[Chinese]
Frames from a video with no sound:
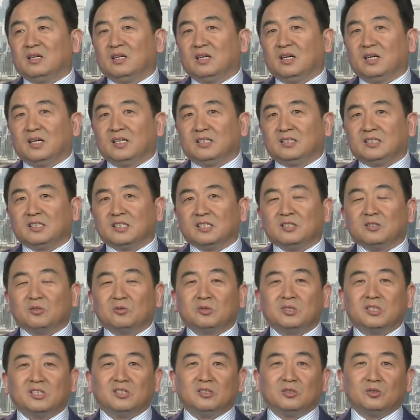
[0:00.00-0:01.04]
呃，这
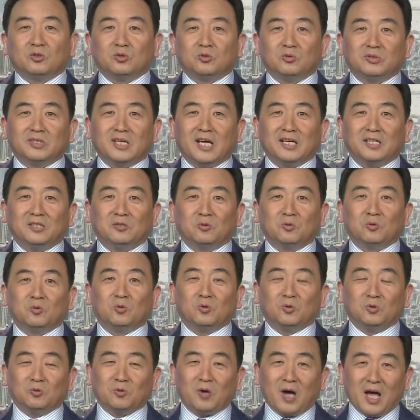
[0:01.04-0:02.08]
就是出现一种
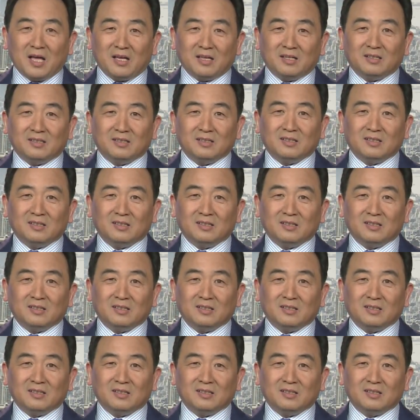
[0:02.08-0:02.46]
混乱，